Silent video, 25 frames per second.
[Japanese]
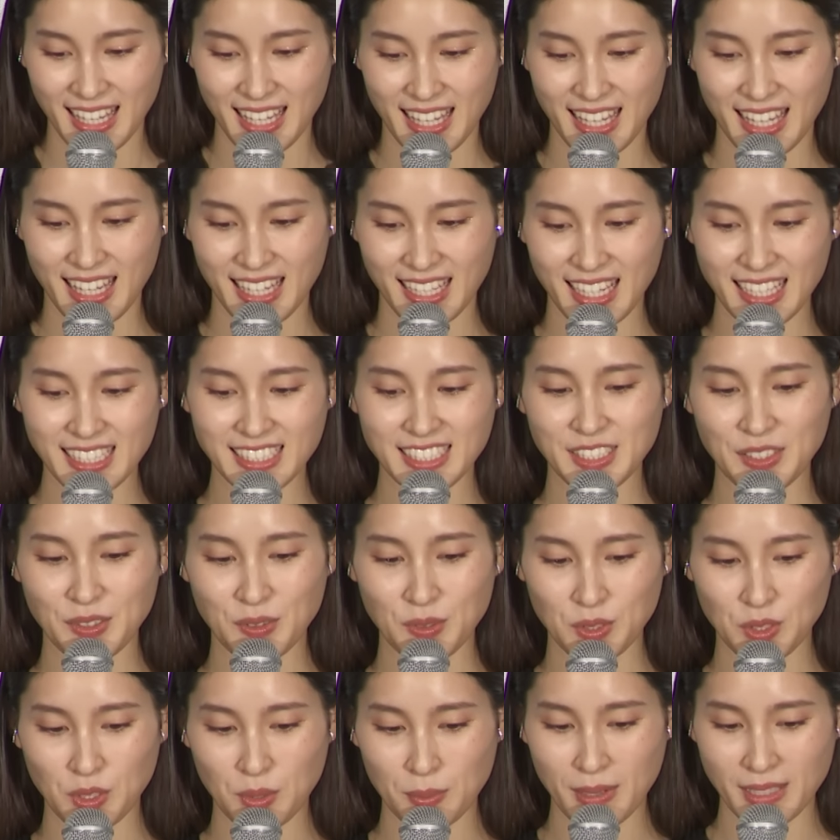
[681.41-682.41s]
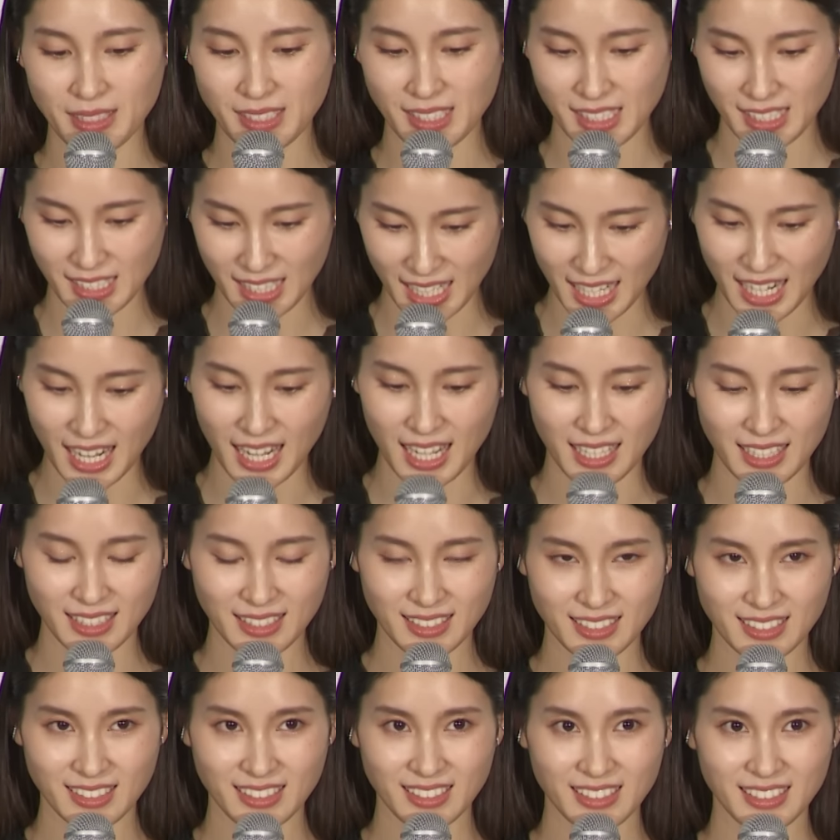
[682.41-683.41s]
えー、感謝を言葉にしたら
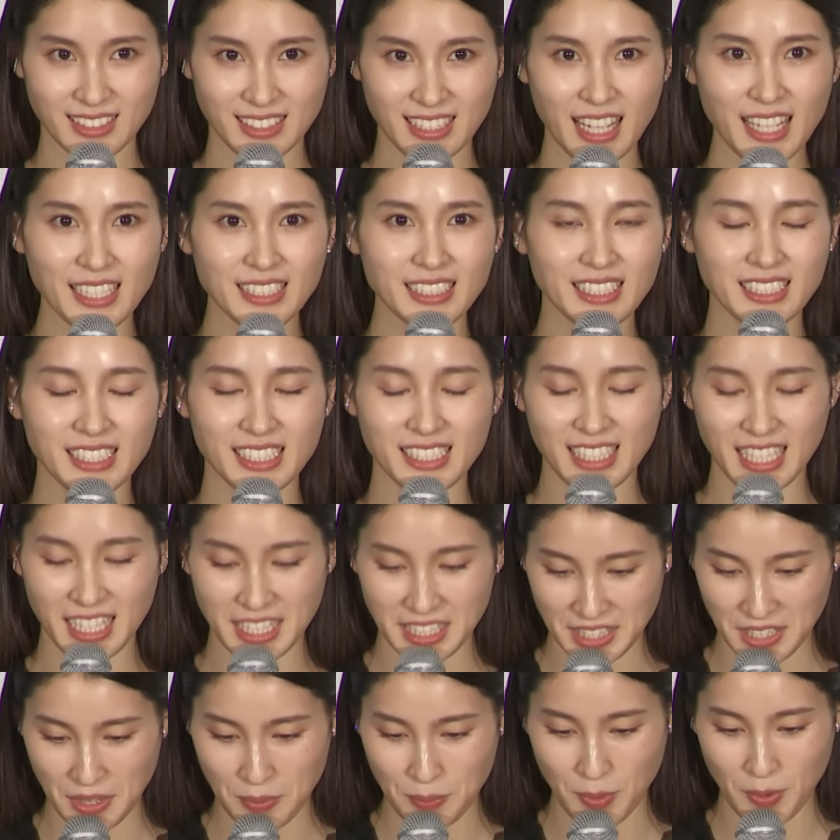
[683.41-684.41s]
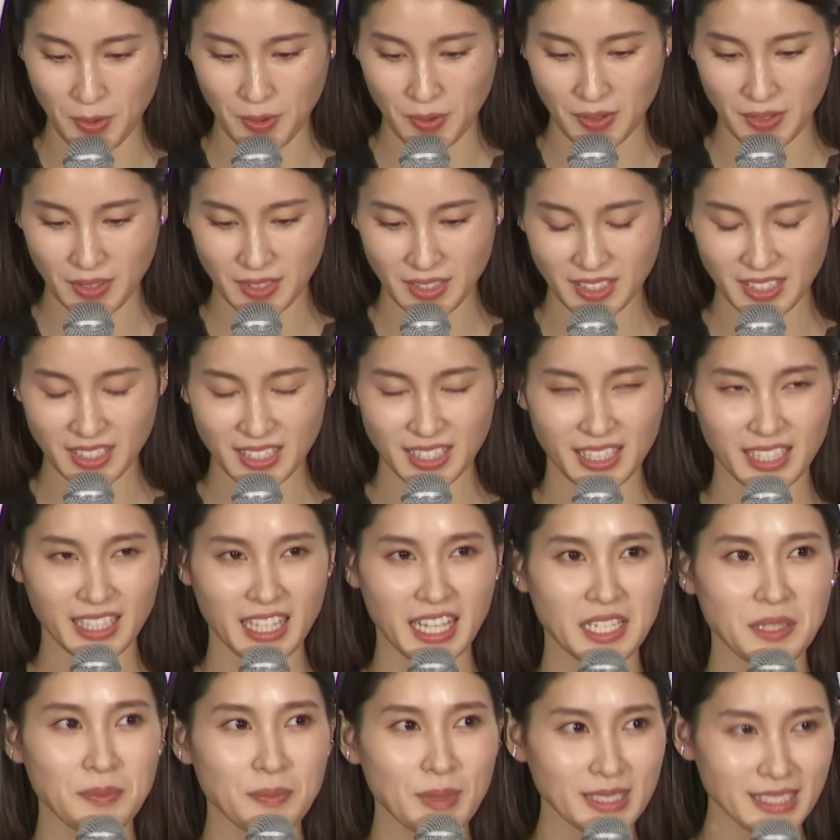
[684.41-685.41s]
何日経っても
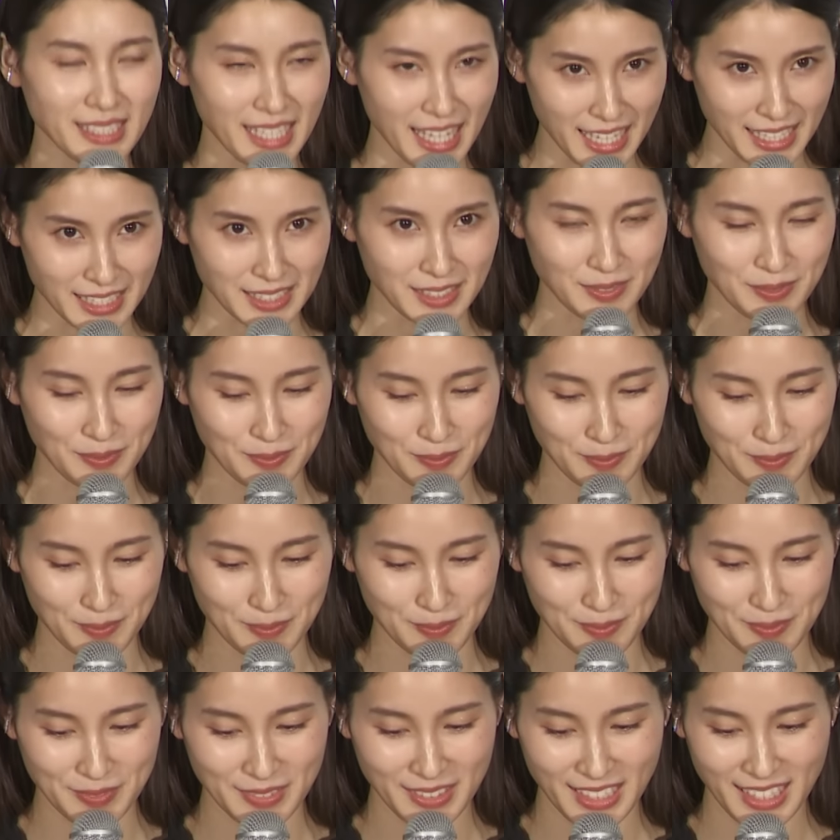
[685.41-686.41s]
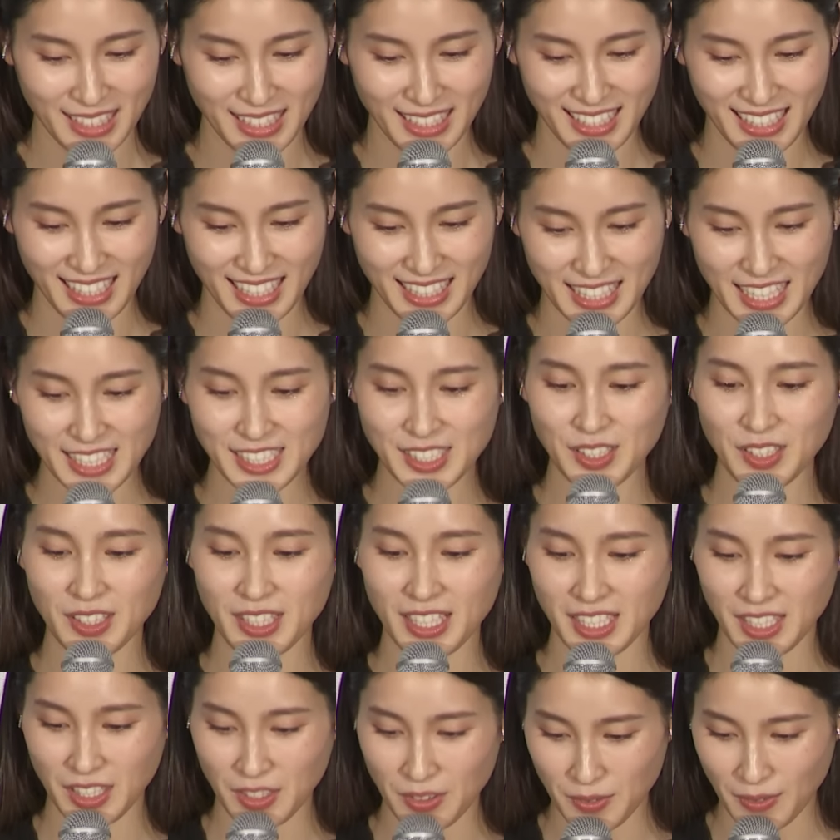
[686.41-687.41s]
足りませんですの
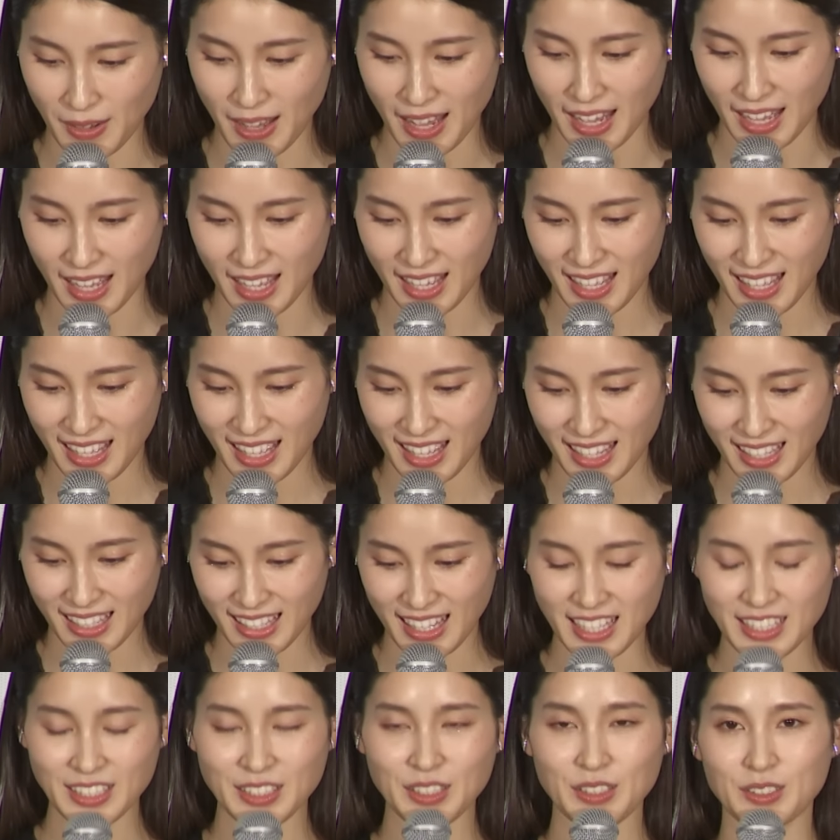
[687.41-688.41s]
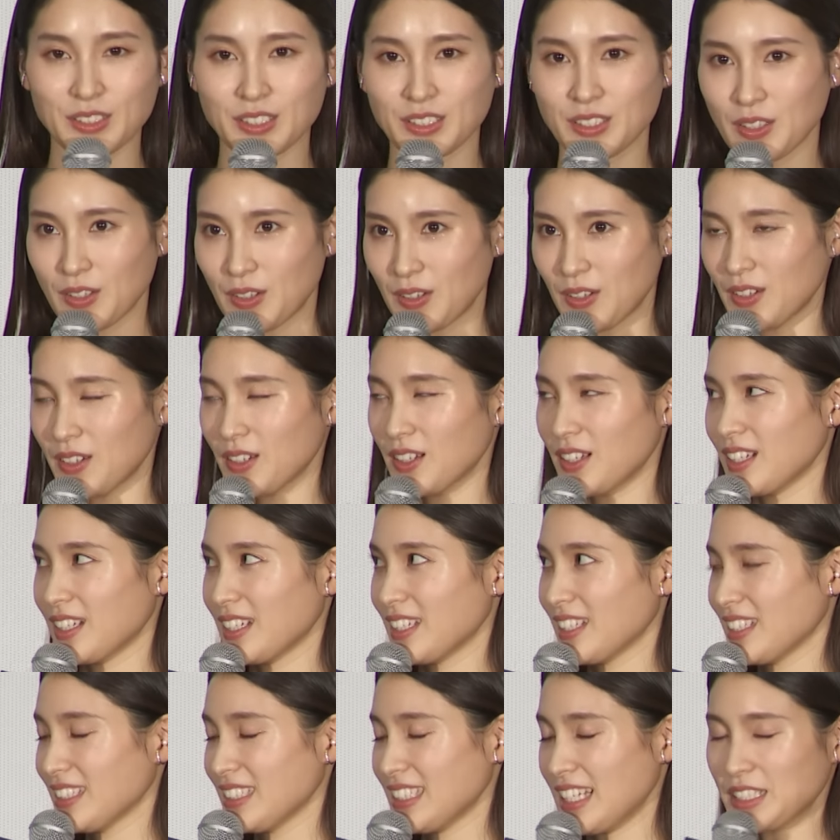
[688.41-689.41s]
で今日は監督と
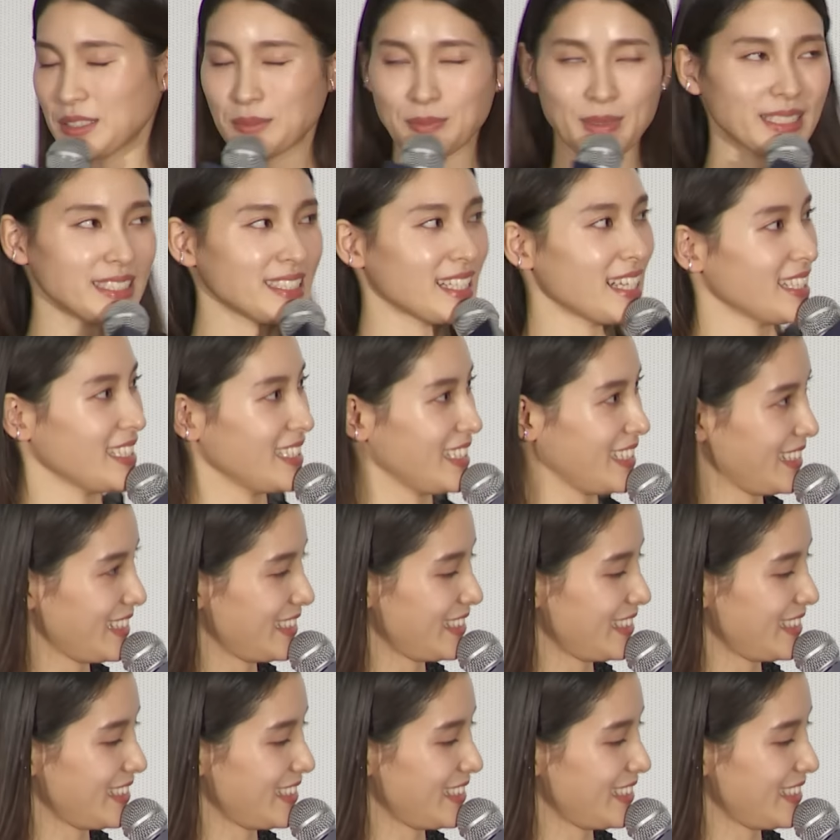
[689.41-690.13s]
佐久間さんに